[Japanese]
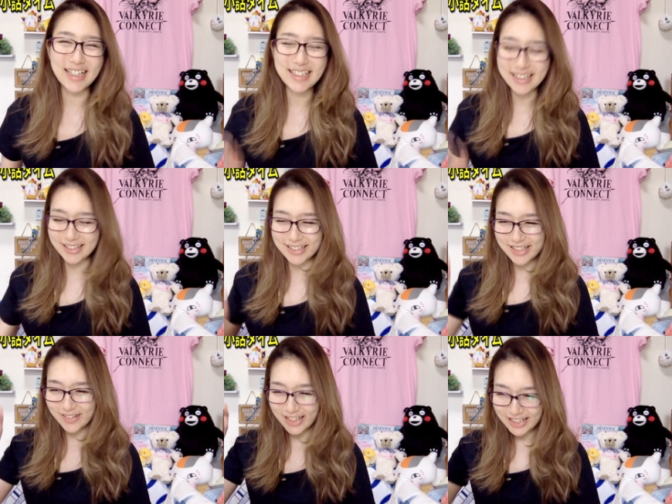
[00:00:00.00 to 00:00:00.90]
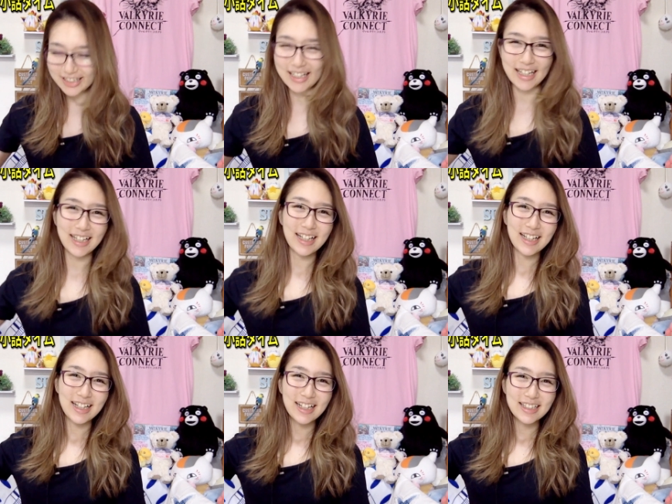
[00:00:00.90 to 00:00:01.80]
なぜか私は部屋で
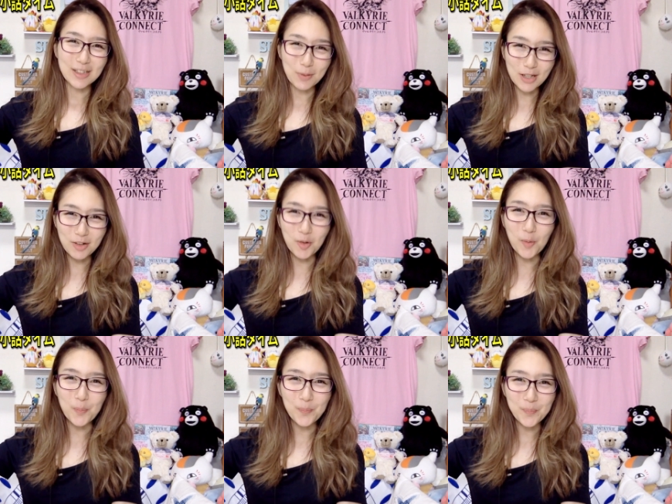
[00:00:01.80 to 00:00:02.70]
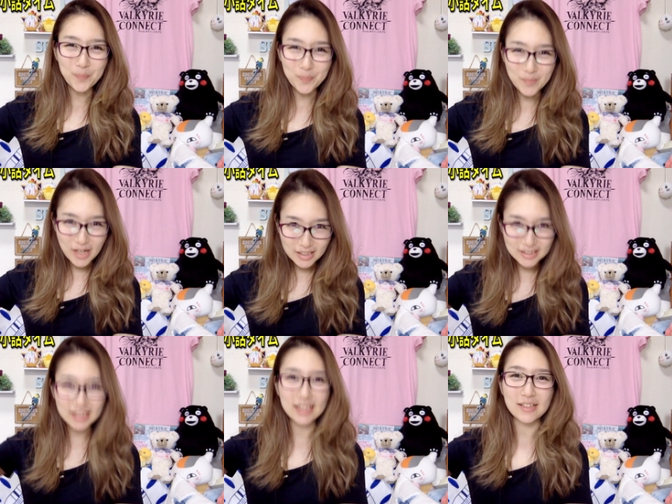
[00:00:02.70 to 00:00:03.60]
サバ缶を開
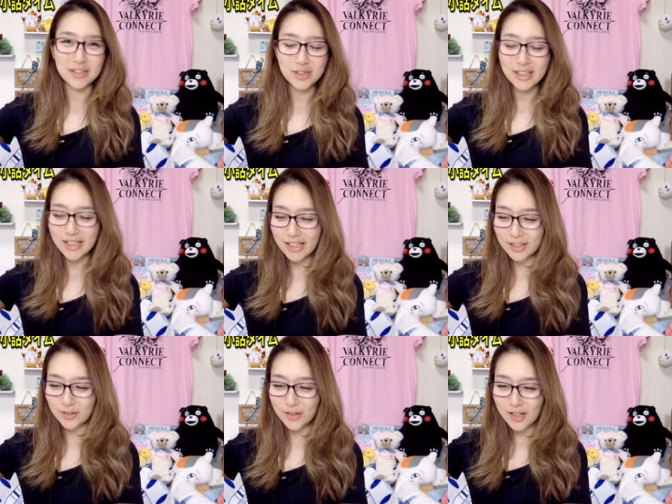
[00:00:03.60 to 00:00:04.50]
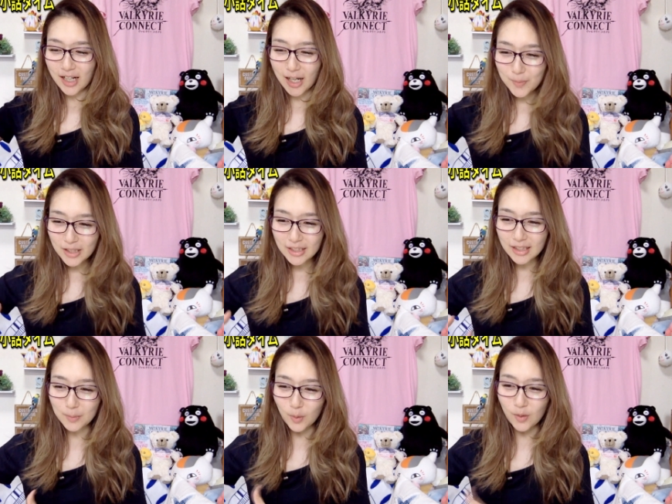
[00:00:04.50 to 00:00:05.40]
けたんですよ。そしたら、あの、あまり
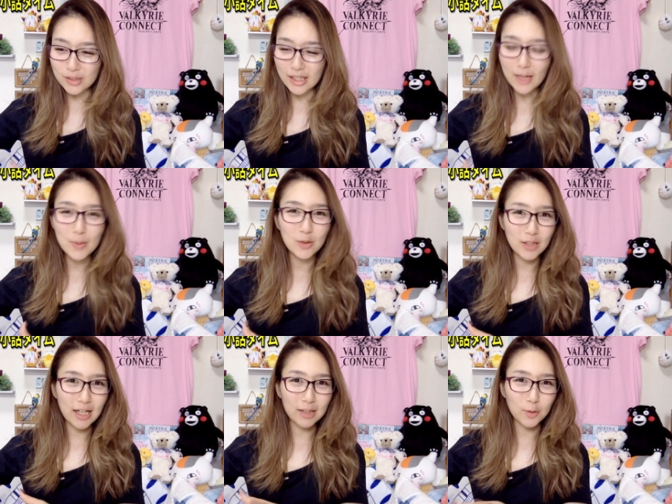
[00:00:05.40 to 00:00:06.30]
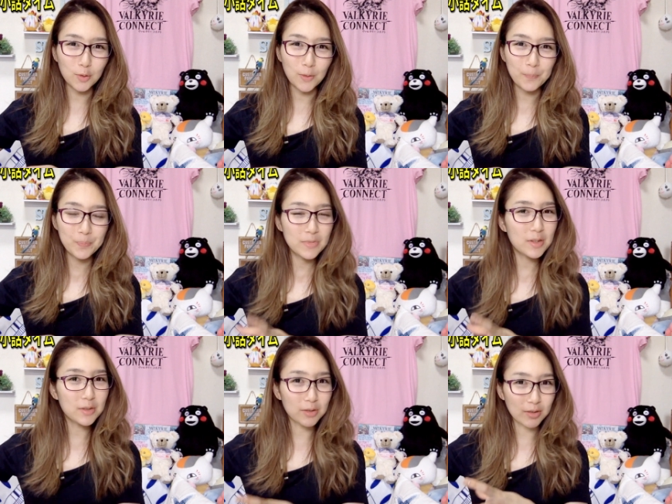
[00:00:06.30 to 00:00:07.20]
にも中身のね、あの、
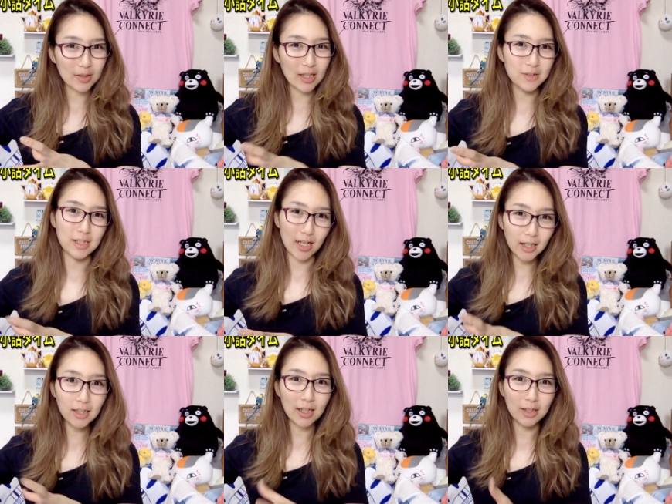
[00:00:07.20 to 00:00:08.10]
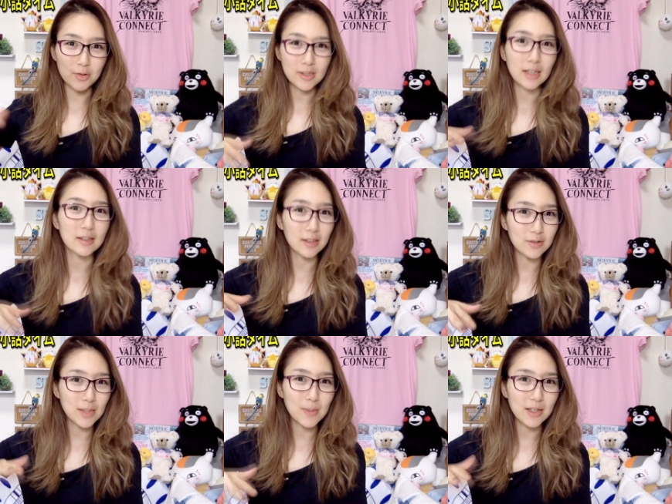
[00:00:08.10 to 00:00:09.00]
つゆあるじゃないあの、使って
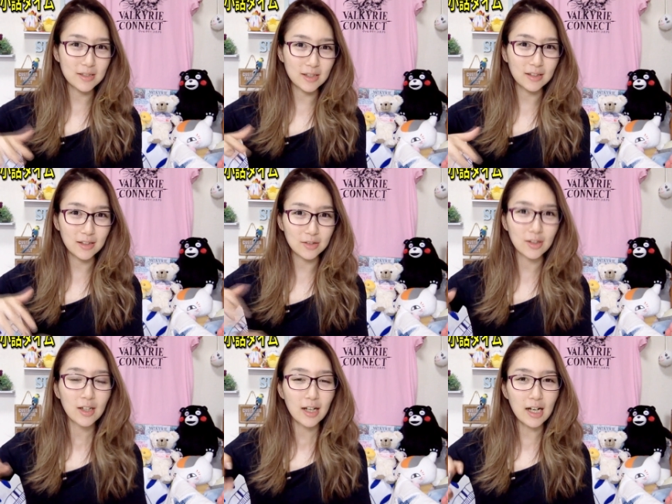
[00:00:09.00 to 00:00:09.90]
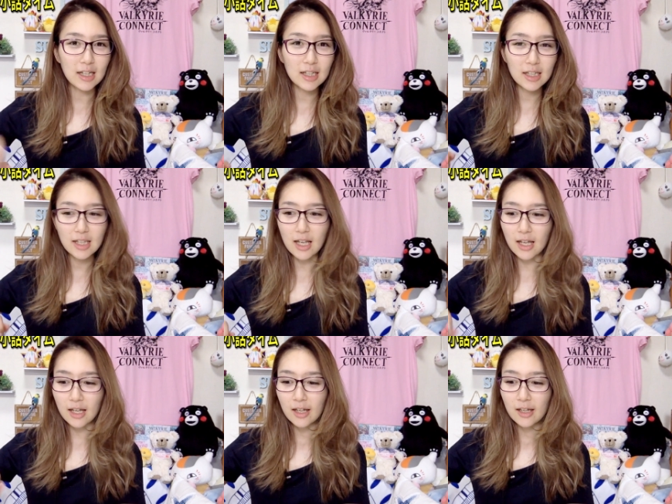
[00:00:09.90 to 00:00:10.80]
る、サバが使ってる。あれがね、